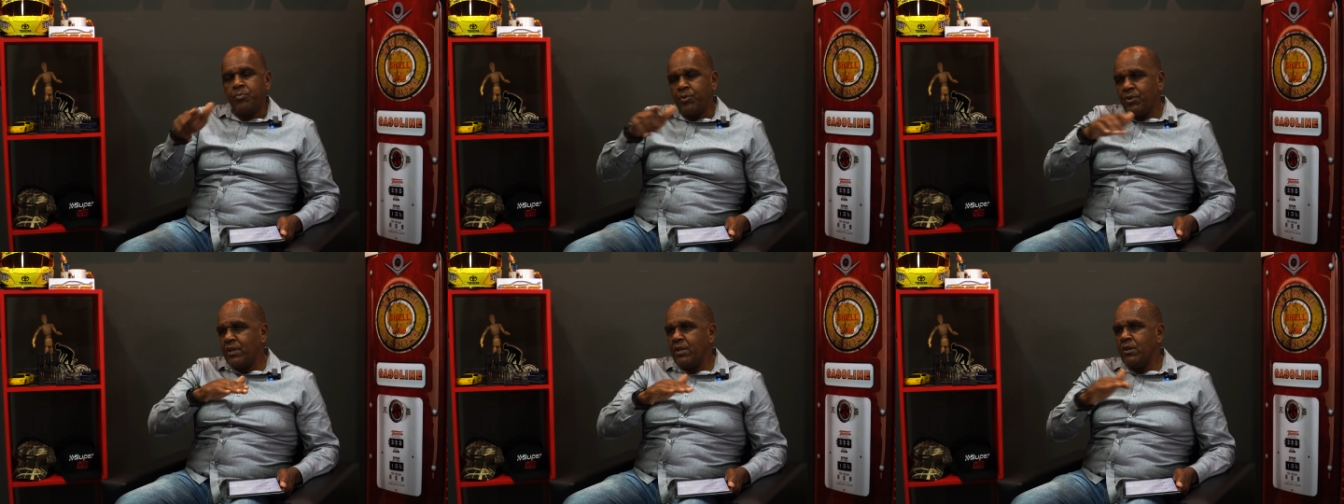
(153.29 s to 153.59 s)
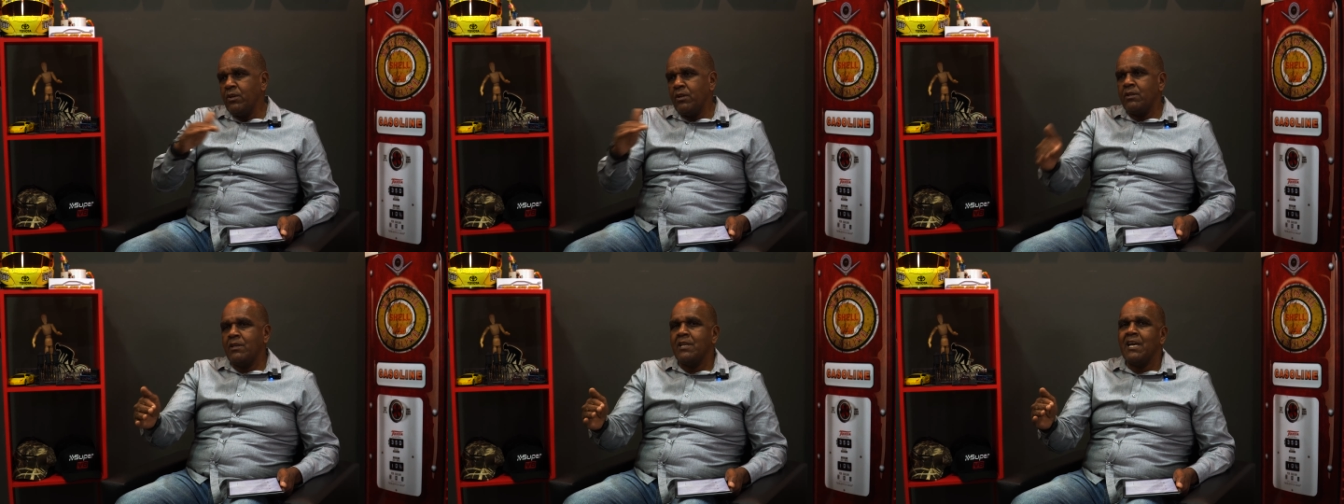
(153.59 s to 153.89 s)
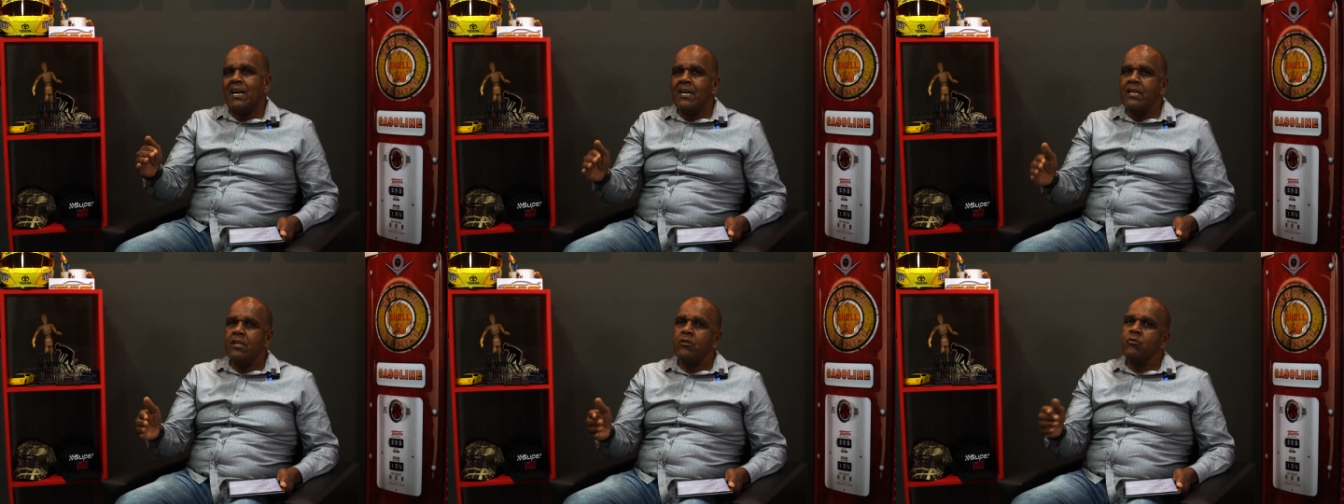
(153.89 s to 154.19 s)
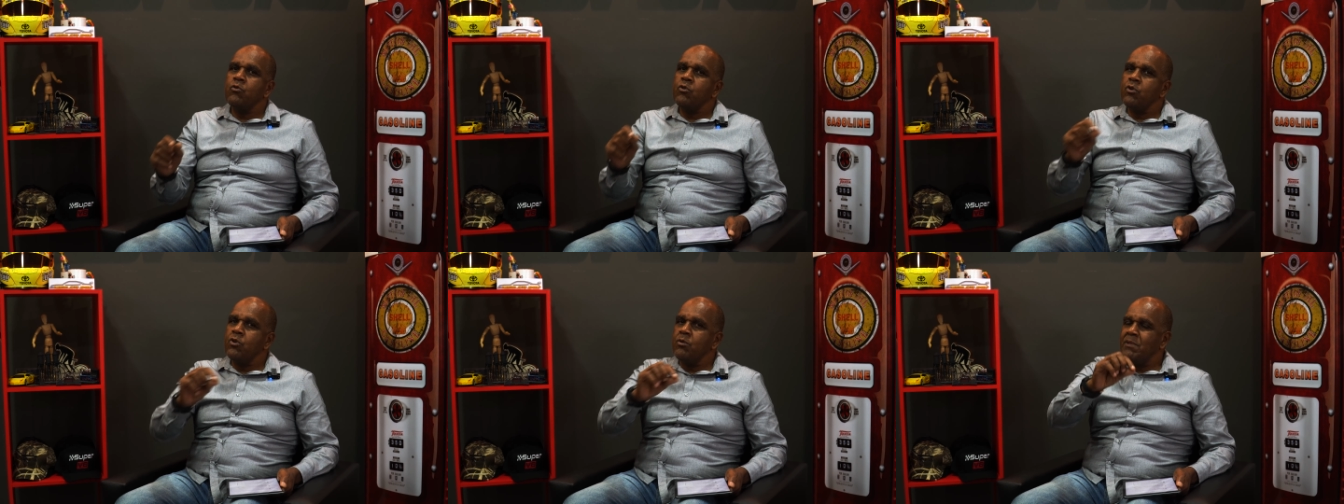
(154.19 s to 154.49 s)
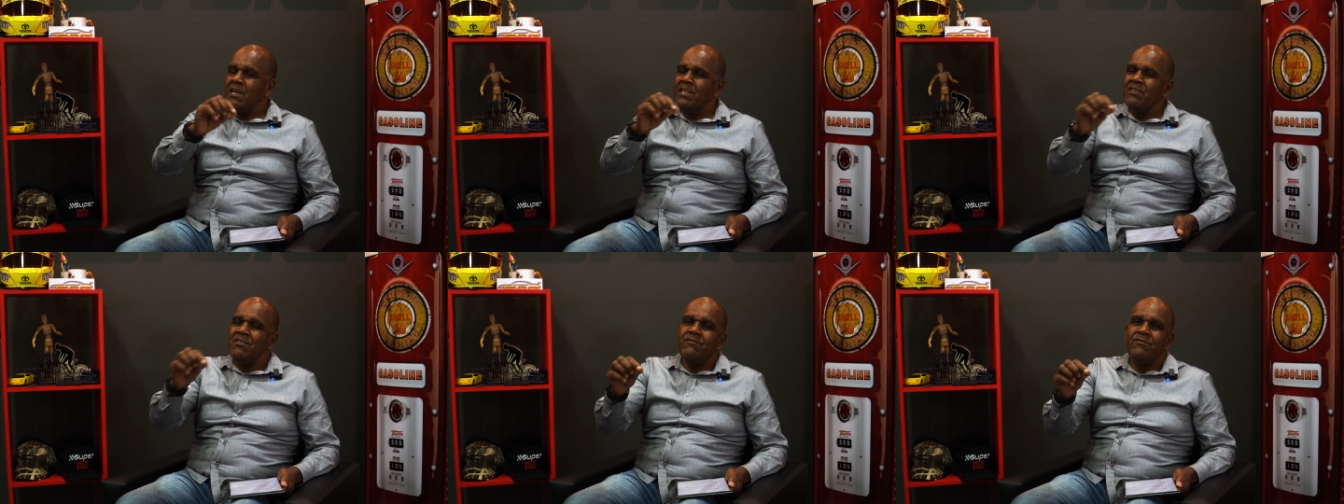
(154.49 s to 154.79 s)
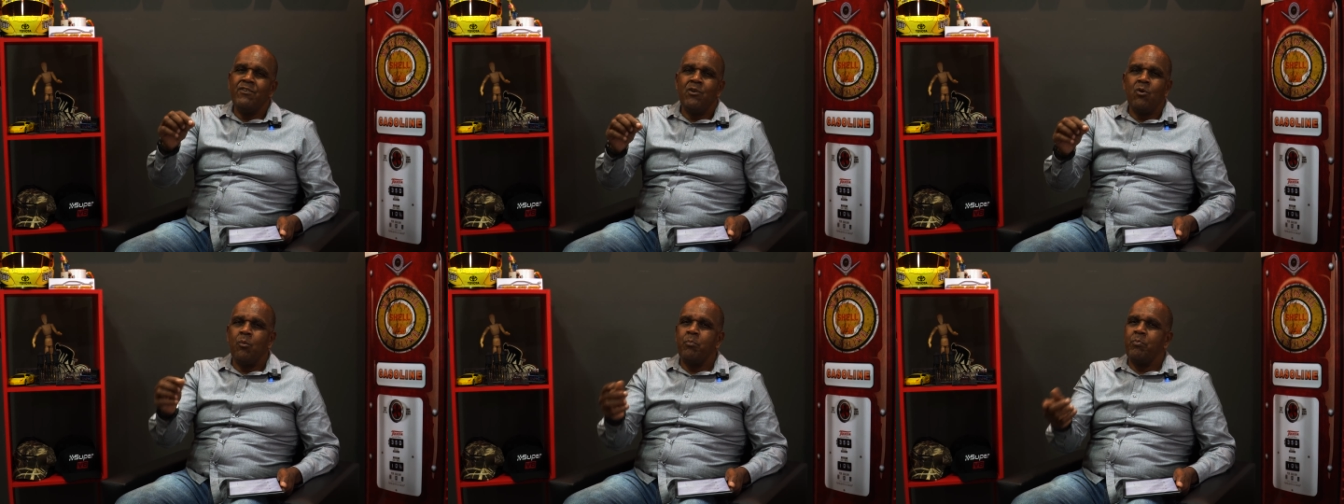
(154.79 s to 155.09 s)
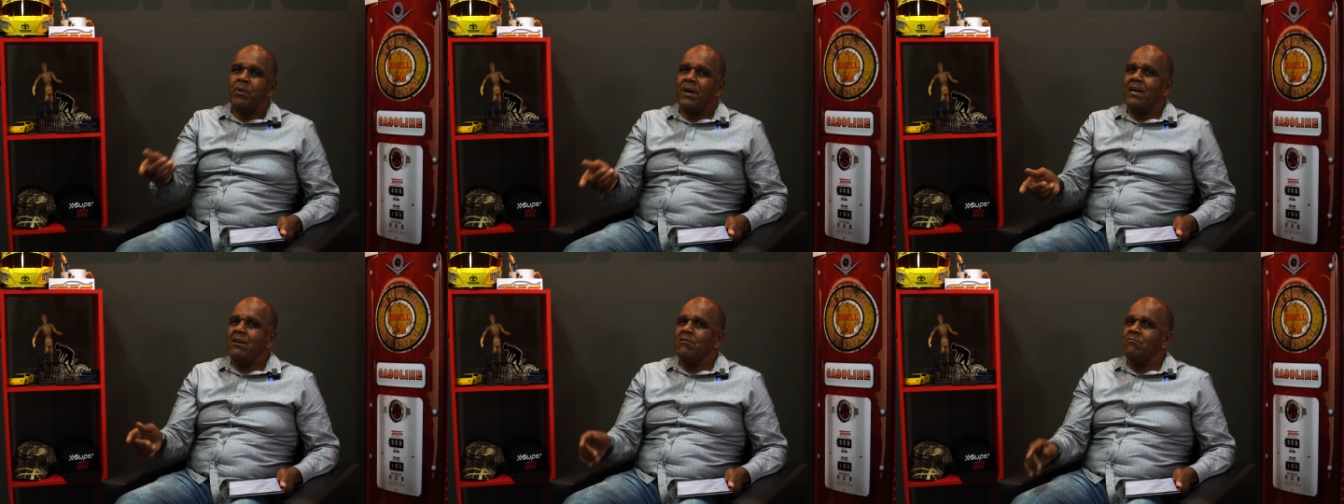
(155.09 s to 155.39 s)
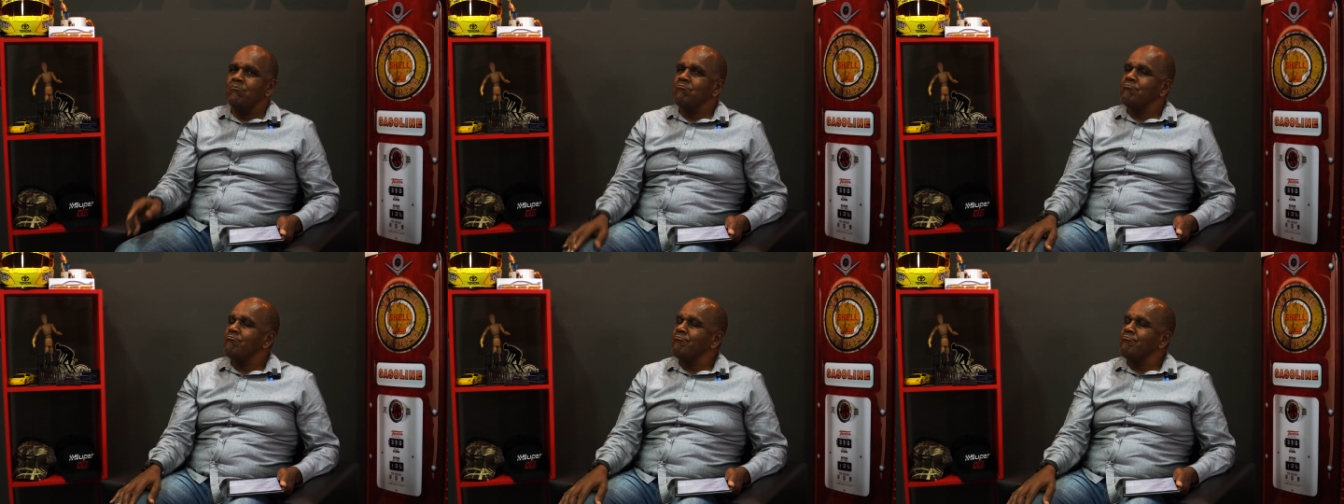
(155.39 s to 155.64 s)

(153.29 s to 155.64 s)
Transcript: porque na área do cromado envelopar,